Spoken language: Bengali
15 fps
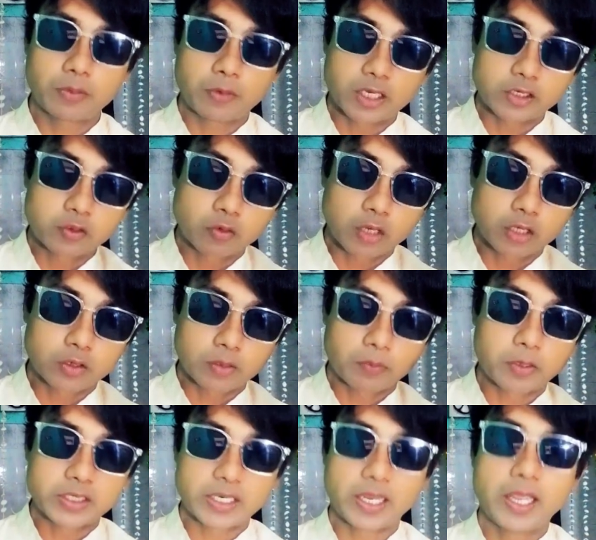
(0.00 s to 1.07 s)
জীবনটা চূড়ান্ত
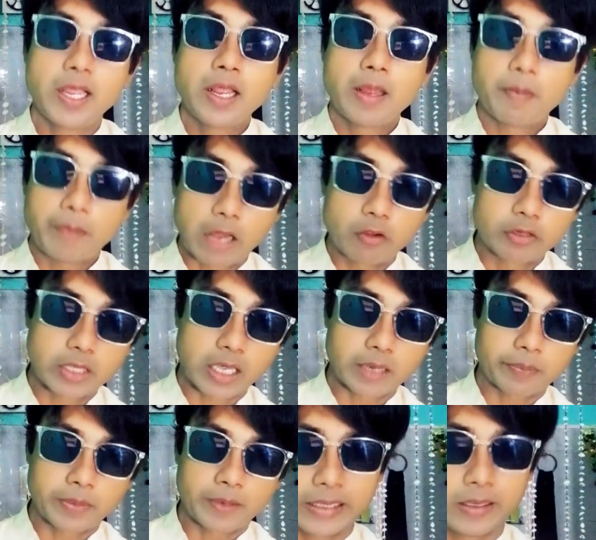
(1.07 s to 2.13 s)
করতে ভালোই
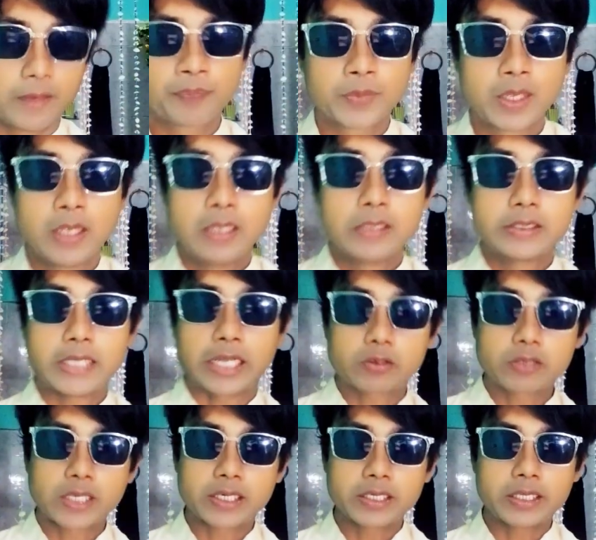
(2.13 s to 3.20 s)
থাকবে
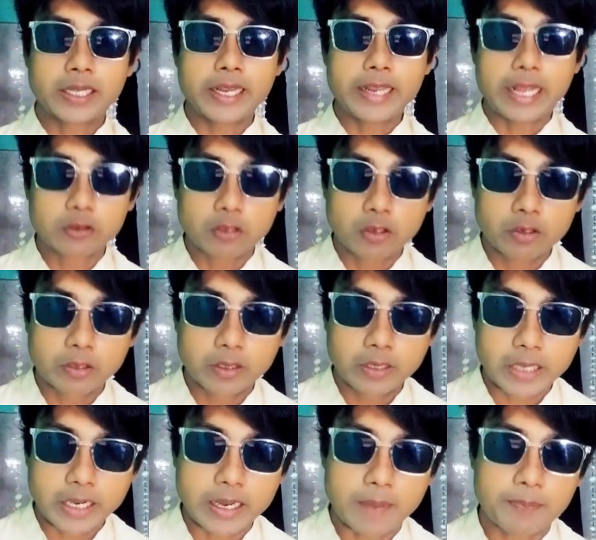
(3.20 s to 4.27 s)
ছাত্রছাত্রীদের এই
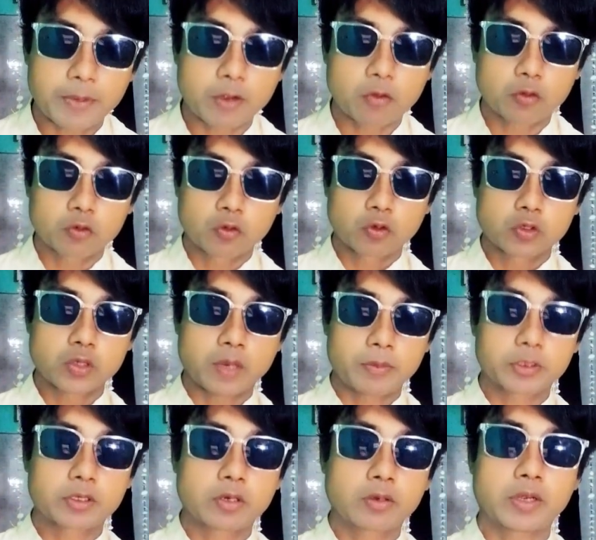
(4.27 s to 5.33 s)
আন্দোলনটাকে আপনারা কতটুকু
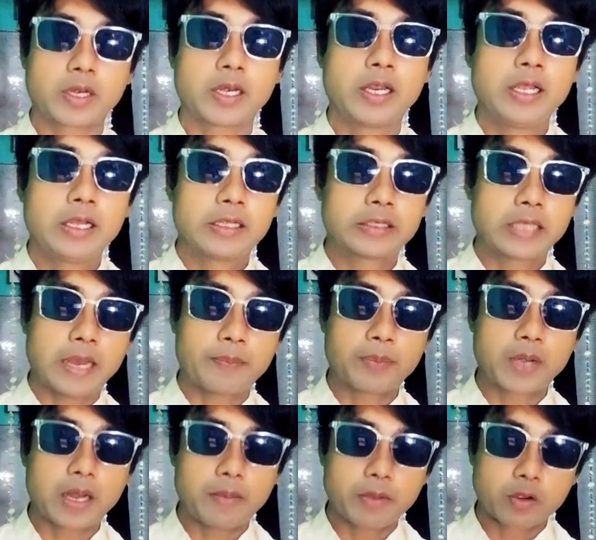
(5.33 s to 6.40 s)
সমর্থন করেন তা
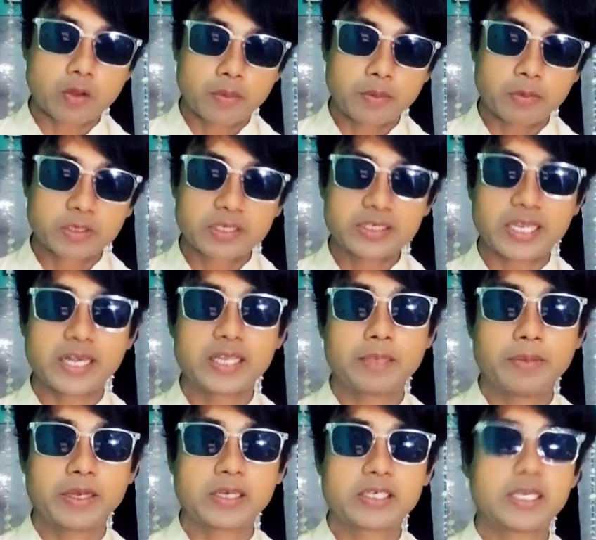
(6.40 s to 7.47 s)
আপনারা আমার কমেন্ট বক্সে জানিয়ে
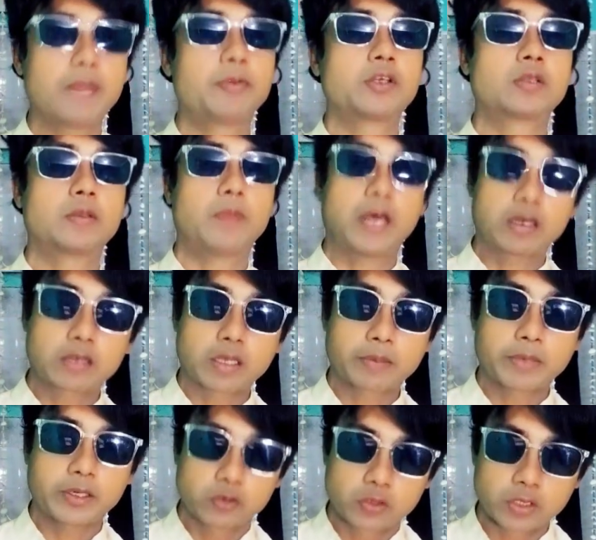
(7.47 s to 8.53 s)
দেবেন সে পর্যন্ত ভালো
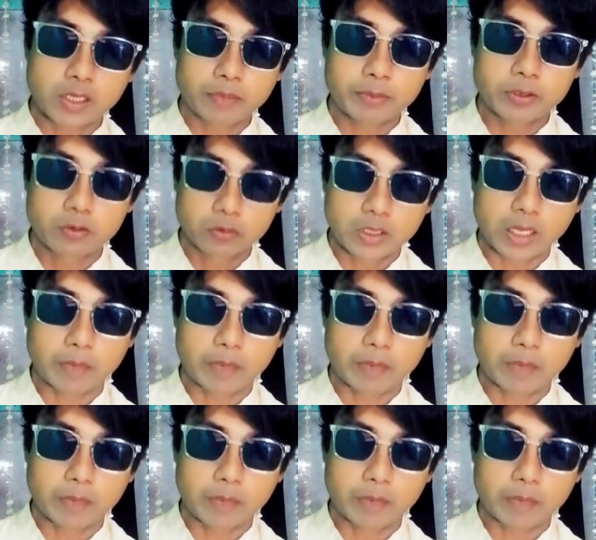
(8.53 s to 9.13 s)
থাকবেন সুস্থ থাকবেন সুন্দর